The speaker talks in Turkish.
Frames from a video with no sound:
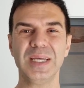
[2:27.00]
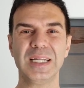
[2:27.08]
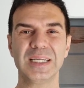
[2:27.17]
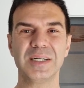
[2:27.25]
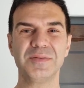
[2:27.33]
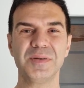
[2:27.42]

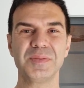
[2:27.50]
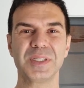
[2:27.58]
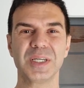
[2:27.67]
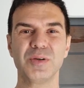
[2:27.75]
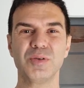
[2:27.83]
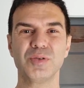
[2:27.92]
yani
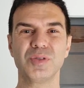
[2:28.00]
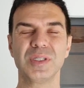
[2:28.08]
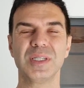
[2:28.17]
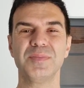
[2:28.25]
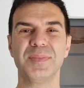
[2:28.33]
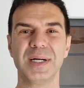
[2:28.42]
kafamızdaki
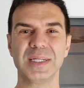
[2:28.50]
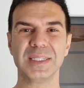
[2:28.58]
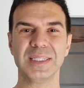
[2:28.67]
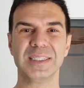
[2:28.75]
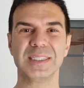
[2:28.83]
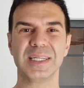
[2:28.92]
32 bar,
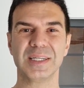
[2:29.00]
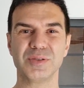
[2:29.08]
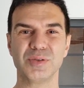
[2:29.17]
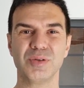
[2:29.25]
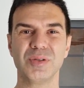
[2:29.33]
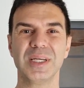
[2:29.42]

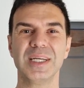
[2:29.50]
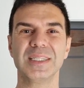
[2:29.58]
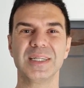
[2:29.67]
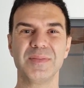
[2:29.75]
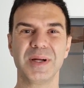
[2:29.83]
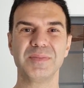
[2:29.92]
istasyon,
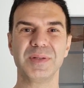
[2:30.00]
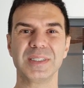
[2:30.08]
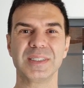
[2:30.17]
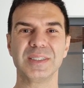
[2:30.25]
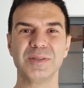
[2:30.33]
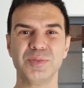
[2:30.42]
en temel
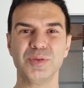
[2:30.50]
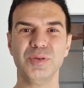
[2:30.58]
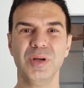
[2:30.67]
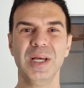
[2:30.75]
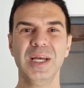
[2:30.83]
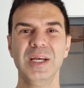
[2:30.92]
mantığı
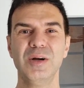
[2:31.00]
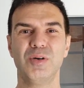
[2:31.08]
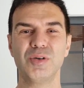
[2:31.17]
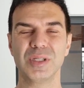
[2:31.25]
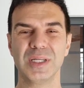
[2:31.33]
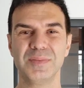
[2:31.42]
bu.
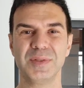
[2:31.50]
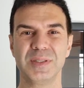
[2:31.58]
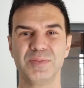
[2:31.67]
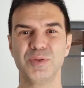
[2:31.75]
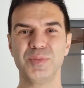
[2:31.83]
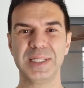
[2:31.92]
Orada
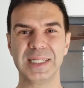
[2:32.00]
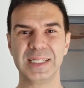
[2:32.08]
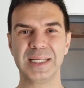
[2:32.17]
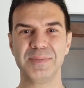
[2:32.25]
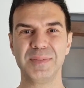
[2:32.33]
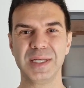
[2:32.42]
bizim bu
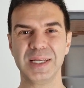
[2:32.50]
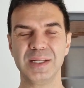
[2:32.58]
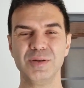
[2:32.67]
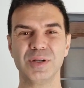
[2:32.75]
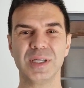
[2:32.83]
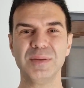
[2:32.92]
bedenlenmeye
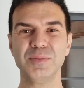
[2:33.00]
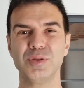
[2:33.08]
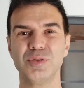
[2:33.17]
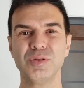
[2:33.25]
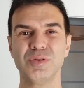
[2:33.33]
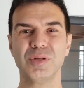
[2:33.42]
geliyorken
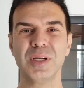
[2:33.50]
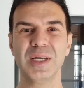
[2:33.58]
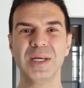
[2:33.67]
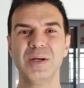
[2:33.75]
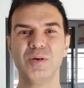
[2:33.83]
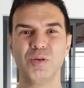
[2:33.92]
bütün
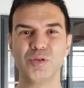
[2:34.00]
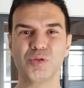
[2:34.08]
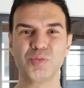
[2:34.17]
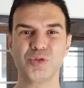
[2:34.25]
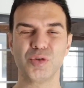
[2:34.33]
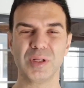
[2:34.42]

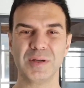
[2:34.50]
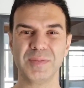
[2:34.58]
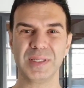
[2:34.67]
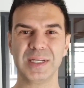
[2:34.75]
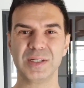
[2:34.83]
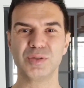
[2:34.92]
oluşmuş olan
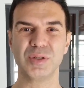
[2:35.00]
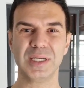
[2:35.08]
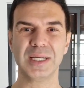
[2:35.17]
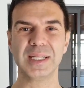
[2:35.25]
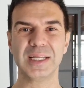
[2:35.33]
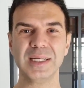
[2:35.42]
ve daha
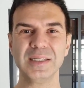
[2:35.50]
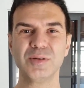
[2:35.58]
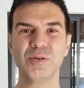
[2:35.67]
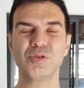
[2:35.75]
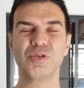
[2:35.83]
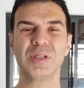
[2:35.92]
sonra eklenen
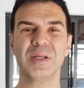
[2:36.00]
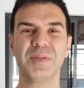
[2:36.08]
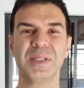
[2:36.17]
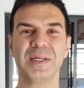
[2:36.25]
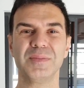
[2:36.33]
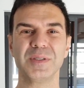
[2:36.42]

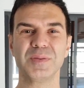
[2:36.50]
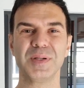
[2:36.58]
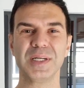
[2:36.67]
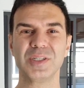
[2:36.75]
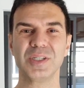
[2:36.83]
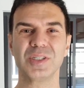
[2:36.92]
koşullamalarımız,
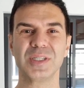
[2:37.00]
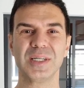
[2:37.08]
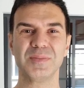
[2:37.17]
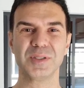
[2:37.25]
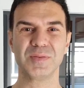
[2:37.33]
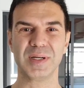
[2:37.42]
bakış
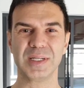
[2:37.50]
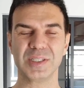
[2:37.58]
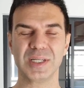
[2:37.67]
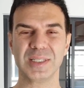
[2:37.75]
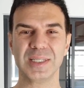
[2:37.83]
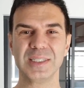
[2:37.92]
açılarımız var
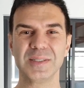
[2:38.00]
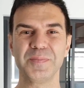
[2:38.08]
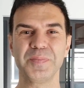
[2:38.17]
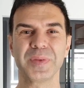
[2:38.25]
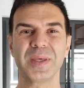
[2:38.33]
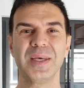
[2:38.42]
canlar.